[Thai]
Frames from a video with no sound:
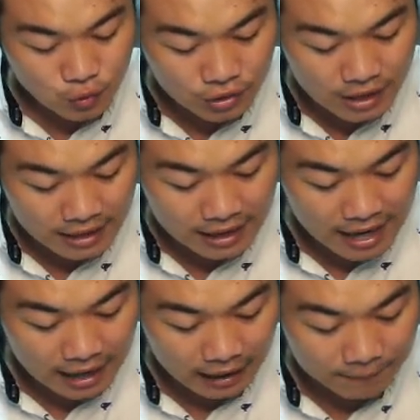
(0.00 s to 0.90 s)

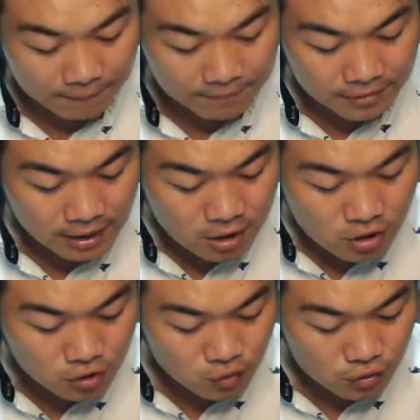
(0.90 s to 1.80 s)
0.75 ครั
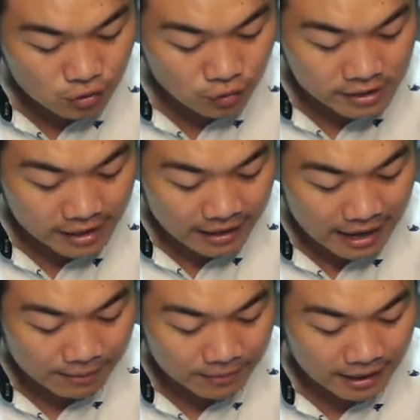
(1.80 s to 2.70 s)
บ
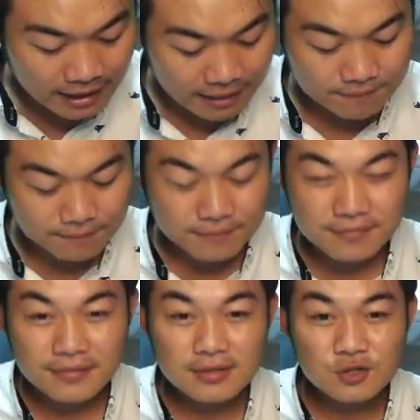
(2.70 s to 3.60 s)
0.75 เมตร ครับ
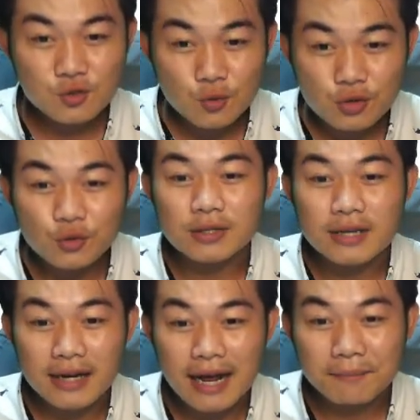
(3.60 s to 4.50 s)

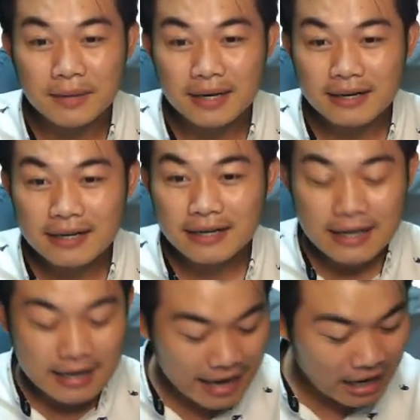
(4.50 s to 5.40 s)
0.75 เมตร
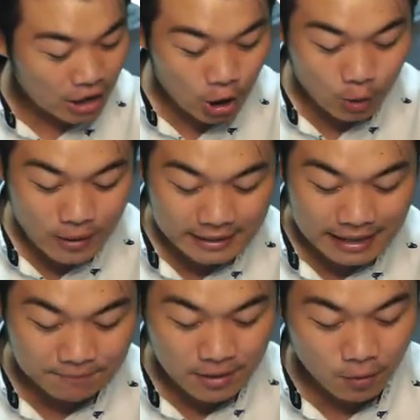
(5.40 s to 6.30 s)
แน่นอนว่าจั
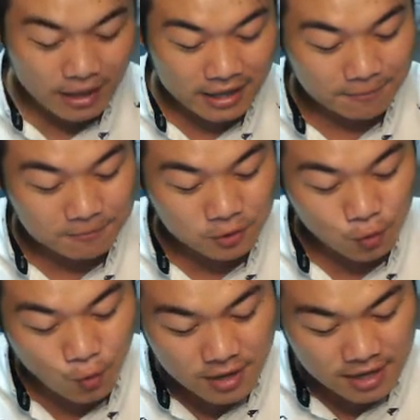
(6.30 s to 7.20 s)
บเท่ากันกับ
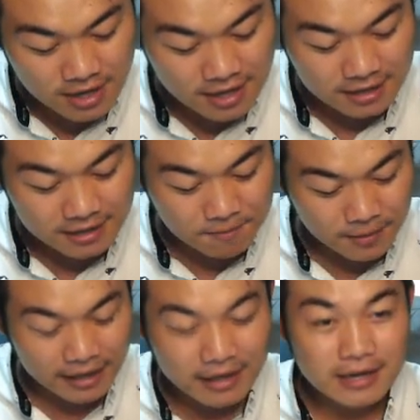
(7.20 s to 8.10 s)
0 นี่คือประ
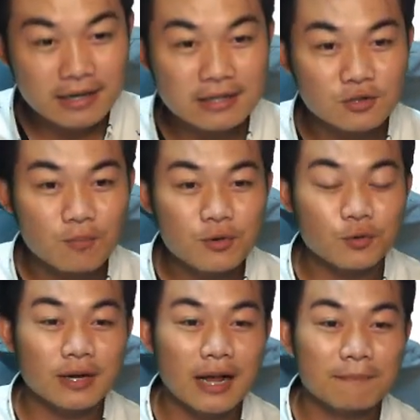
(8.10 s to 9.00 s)
เด็นนึงสมดุล
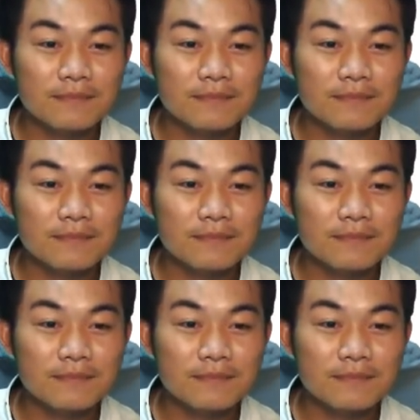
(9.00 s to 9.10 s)
ครับ